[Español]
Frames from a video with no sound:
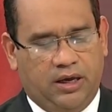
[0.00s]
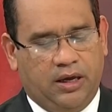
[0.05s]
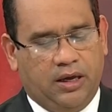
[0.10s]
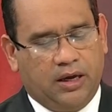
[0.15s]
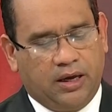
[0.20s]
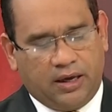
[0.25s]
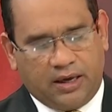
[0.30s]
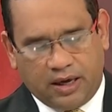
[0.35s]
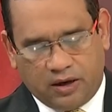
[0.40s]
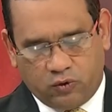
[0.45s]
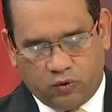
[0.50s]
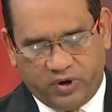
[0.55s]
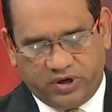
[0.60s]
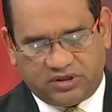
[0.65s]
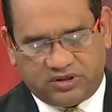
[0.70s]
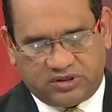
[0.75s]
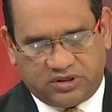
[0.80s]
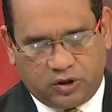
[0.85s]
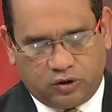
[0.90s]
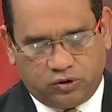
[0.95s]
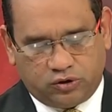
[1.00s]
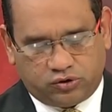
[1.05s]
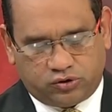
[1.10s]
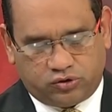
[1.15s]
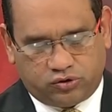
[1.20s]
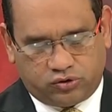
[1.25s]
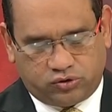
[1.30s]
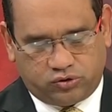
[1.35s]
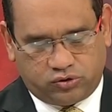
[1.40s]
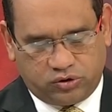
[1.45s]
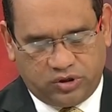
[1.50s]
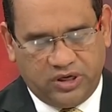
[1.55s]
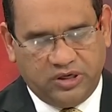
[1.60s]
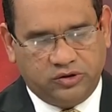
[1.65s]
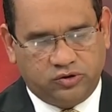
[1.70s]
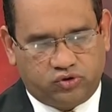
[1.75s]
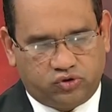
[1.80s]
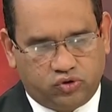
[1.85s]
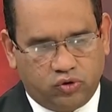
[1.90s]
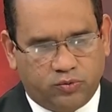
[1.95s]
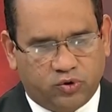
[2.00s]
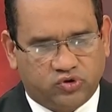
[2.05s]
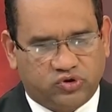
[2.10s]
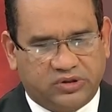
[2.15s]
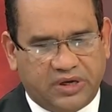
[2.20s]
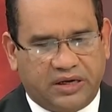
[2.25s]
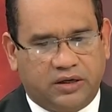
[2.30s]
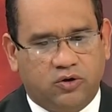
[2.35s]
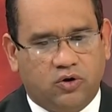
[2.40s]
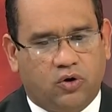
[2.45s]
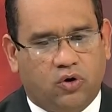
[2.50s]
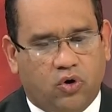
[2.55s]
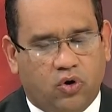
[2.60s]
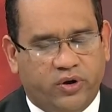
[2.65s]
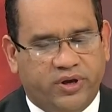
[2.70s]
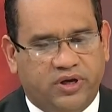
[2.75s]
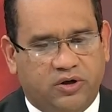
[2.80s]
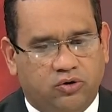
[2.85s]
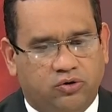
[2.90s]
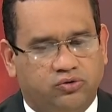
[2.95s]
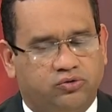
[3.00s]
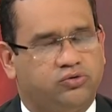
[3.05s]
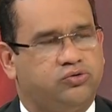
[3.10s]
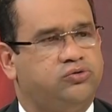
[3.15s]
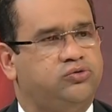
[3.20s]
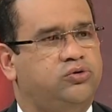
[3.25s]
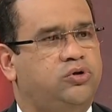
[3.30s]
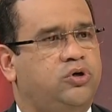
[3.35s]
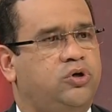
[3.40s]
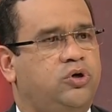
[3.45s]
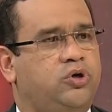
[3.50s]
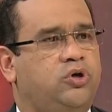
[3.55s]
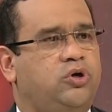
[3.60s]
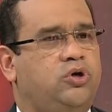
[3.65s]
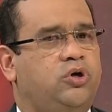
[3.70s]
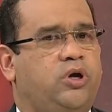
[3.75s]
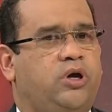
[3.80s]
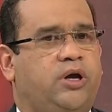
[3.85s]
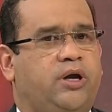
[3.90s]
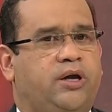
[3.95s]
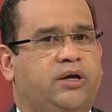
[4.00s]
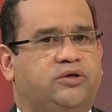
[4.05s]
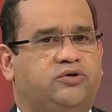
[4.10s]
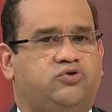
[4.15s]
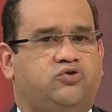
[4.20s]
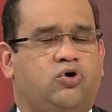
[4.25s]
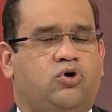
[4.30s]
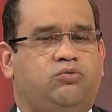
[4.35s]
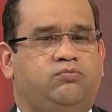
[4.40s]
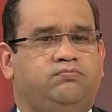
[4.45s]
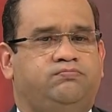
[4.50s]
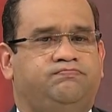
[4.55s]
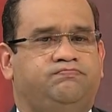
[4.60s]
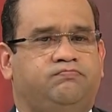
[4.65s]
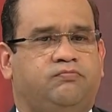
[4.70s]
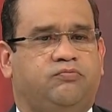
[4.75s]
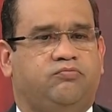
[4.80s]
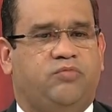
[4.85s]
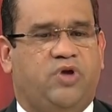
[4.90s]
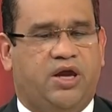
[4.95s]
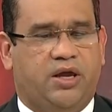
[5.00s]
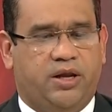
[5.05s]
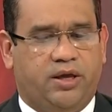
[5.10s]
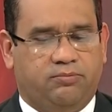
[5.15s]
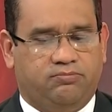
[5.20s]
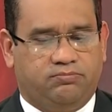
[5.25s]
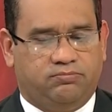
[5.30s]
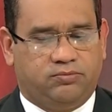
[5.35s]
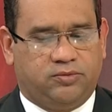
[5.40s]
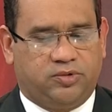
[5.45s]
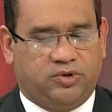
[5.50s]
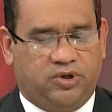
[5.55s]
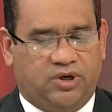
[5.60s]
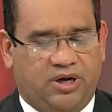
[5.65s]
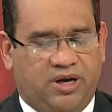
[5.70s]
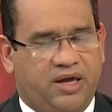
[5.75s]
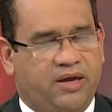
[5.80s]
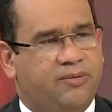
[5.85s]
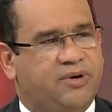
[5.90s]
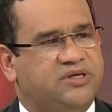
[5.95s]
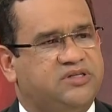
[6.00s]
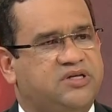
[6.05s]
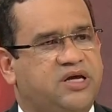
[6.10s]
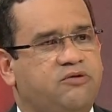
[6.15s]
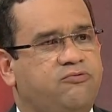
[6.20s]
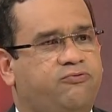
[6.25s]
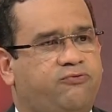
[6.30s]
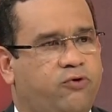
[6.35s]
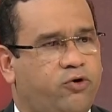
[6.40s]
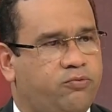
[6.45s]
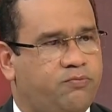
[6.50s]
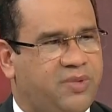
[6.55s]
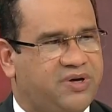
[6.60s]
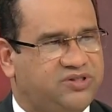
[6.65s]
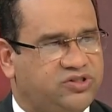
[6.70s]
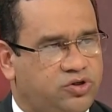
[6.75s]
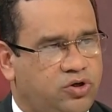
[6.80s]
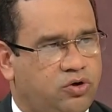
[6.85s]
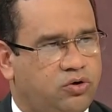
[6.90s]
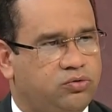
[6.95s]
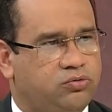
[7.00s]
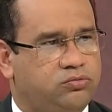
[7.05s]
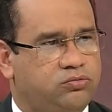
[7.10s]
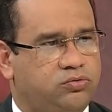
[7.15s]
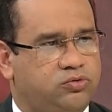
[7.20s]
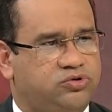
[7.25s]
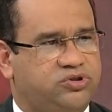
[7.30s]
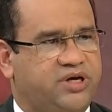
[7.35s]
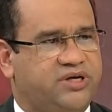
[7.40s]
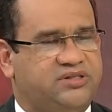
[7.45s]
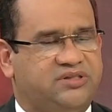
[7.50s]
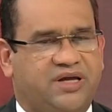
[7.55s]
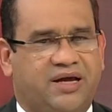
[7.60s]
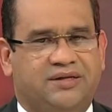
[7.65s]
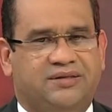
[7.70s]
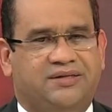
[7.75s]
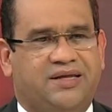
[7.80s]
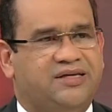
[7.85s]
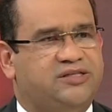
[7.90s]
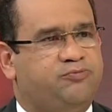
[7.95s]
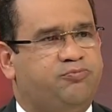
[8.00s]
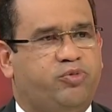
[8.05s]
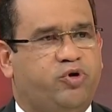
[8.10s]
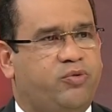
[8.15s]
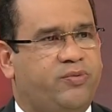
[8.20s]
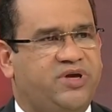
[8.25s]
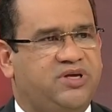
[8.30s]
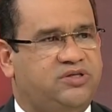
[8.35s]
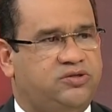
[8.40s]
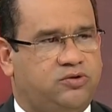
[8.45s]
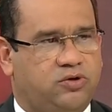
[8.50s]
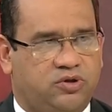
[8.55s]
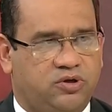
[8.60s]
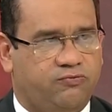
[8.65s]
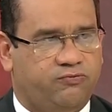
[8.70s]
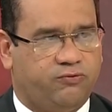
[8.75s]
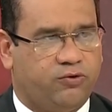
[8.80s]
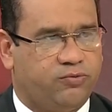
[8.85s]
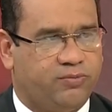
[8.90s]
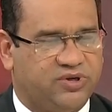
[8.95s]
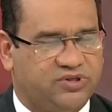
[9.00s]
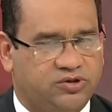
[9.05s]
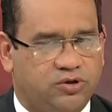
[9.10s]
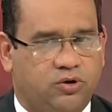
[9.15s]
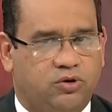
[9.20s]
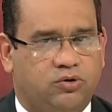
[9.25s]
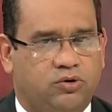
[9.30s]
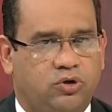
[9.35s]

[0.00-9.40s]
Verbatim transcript: que nuestros insumos tecnológicos son, vienen libres de información, o sea, están desprovistos de información,